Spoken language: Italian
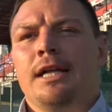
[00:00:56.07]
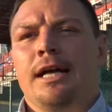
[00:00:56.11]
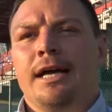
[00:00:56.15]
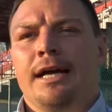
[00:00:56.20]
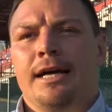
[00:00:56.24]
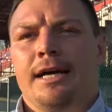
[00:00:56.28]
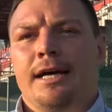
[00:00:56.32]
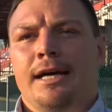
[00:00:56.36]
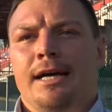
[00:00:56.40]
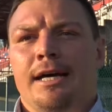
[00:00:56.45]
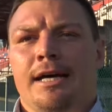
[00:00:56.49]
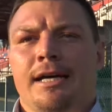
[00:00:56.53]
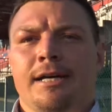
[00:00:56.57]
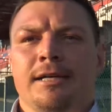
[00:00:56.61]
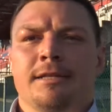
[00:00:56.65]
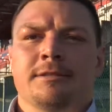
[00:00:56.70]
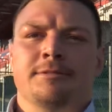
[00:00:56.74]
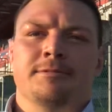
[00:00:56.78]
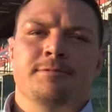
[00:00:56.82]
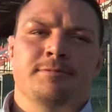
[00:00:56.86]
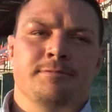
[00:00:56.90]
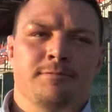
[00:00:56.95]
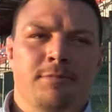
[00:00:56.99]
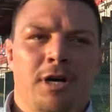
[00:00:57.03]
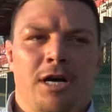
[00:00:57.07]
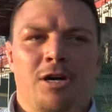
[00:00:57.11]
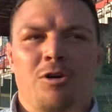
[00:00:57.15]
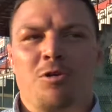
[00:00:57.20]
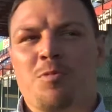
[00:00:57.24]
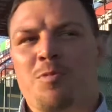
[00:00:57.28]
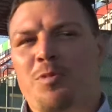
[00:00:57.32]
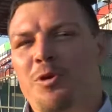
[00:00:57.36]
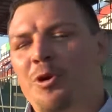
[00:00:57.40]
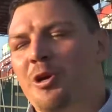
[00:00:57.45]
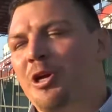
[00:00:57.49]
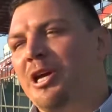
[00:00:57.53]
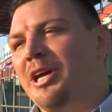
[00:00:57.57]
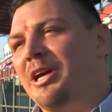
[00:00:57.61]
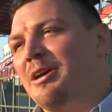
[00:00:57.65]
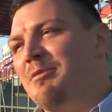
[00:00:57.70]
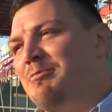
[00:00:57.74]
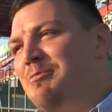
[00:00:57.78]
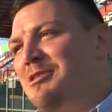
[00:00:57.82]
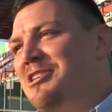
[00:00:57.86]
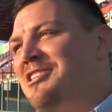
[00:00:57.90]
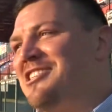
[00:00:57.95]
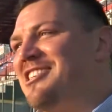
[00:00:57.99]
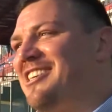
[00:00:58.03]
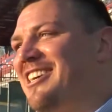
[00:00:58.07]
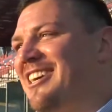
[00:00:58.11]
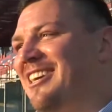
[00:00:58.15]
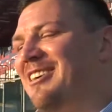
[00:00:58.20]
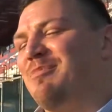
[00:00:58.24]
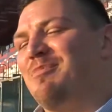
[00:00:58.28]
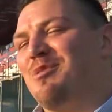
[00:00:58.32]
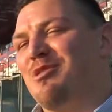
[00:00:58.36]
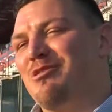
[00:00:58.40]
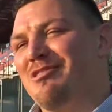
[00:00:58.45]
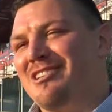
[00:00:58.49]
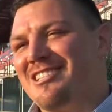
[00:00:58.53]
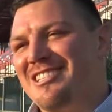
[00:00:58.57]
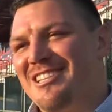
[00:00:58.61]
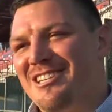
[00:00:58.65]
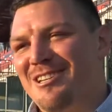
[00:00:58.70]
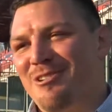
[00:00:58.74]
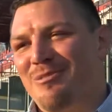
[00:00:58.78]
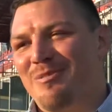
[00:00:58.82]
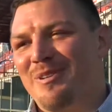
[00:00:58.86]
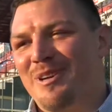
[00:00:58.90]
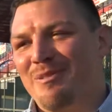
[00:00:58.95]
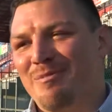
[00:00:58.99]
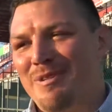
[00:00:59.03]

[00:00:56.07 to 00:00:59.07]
eh, manco un po' di mischia più vicino per